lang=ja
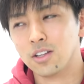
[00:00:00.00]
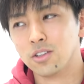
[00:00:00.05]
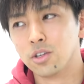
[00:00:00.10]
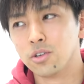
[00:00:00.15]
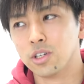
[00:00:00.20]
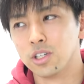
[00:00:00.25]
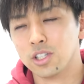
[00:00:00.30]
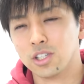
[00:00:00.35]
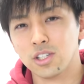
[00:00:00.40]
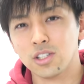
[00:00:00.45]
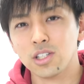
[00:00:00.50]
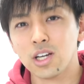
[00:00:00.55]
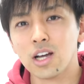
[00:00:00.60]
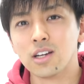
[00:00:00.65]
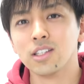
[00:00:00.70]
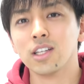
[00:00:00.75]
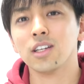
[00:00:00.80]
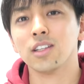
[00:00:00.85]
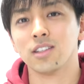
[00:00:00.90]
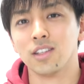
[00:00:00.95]
特に数
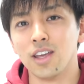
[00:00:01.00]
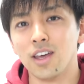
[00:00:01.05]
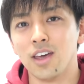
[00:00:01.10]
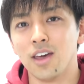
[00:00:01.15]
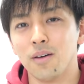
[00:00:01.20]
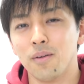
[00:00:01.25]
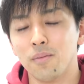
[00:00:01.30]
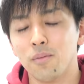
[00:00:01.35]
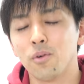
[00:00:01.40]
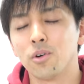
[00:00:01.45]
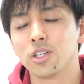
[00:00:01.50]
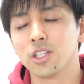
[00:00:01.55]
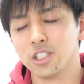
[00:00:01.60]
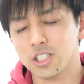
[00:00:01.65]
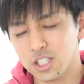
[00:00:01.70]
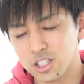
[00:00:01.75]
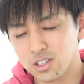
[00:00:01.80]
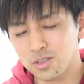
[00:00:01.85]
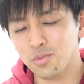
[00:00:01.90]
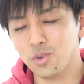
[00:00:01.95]
学なんてもう鬼
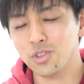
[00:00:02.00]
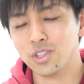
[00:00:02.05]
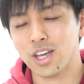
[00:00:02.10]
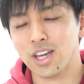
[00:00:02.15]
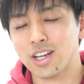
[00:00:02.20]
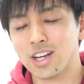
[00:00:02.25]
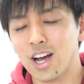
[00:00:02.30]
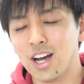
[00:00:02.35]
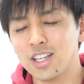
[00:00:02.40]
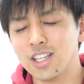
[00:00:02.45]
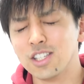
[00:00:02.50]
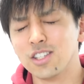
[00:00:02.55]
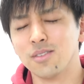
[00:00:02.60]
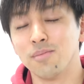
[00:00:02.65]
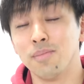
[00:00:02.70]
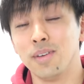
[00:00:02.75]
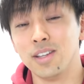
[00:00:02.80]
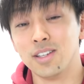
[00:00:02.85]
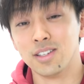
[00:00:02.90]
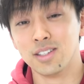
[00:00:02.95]
畜問題解説
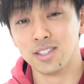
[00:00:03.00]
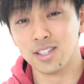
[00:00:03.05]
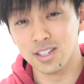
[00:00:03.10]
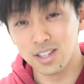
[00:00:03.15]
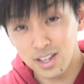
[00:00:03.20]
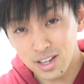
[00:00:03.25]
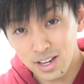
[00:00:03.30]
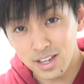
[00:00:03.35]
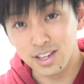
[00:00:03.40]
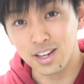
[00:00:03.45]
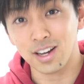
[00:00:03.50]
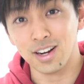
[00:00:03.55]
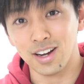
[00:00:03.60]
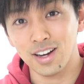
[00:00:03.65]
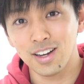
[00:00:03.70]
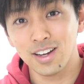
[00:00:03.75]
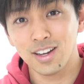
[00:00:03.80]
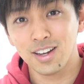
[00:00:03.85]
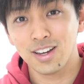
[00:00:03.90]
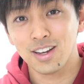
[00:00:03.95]
めっちゃ長いから、
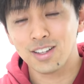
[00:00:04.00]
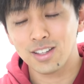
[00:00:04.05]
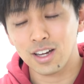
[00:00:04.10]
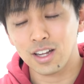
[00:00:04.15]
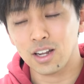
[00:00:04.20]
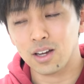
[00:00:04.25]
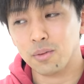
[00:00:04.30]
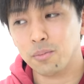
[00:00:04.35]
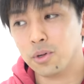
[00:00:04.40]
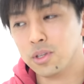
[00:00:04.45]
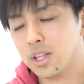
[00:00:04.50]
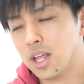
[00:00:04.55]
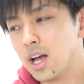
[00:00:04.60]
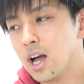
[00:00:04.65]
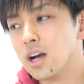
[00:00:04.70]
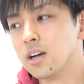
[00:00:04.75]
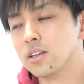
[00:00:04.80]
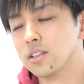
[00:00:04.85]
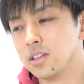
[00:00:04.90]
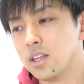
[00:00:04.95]
だからもう
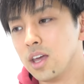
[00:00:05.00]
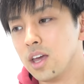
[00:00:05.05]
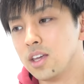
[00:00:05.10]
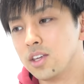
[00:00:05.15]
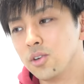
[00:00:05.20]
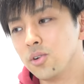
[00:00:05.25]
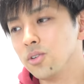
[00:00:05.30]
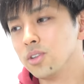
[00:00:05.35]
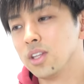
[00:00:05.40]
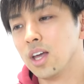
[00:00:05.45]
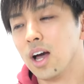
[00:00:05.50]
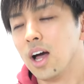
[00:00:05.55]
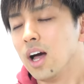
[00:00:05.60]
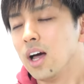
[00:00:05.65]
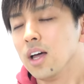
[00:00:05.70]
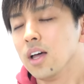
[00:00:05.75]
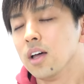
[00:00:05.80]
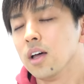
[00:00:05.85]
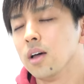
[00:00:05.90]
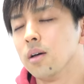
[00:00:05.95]
長くて読んで、あ、
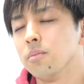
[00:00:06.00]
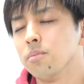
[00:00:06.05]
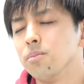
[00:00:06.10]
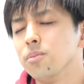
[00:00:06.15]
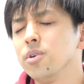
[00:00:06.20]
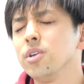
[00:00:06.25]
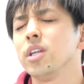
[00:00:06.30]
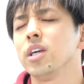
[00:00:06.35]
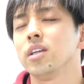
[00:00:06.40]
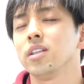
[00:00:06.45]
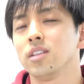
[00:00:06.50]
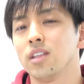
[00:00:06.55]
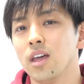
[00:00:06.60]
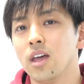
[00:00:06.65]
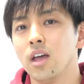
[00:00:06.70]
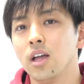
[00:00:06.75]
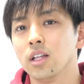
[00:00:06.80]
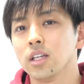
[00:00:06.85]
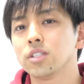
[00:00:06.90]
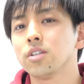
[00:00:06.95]
無
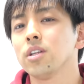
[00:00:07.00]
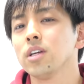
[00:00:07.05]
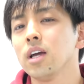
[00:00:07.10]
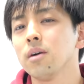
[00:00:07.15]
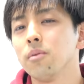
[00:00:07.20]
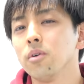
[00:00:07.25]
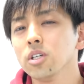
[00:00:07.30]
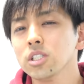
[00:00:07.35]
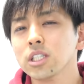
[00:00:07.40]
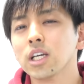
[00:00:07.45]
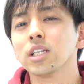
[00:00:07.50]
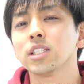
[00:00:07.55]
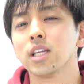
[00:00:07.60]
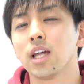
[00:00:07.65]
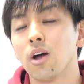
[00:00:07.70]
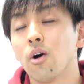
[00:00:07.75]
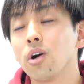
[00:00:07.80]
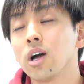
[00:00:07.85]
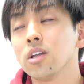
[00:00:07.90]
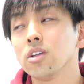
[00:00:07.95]
理って、それがもしかした
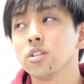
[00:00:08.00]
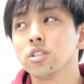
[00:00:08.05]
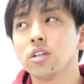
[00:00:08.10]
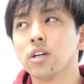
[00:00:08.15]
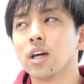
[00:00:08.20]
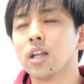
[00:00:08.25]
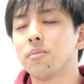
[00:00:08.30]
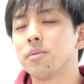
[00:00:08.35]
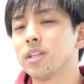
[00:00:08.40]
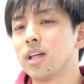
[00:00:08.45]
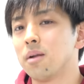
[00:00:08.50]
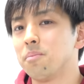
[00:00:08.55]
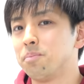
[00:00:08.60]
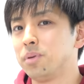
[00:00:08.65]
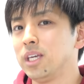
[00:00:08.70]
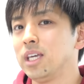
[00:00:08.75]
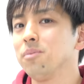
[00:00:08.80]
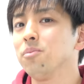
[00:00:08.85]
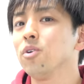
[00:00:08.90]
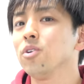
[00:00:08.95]
ら他の人から見たら
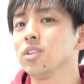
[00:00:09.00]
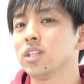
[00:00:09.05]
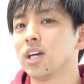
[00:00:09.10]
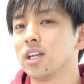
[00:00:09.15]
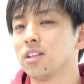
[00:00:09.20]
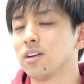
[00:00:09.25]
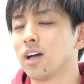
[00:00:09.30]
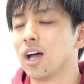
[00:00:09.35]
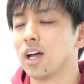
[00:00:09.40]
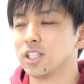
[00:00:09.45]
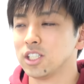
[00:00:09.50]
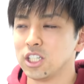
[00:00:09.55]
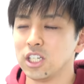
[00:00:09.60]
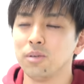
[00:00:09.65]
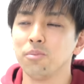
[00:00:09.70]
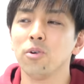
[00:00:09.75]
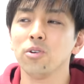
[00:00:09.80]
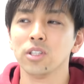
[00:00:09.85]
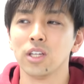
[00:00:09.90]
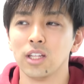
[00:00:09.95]
B 問題とか
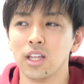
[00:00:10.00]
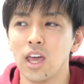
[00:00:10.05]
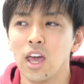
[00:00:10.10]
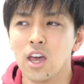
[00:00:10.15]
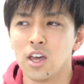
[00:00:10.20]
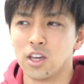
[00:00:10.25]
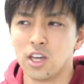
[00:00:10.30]
C 問題で、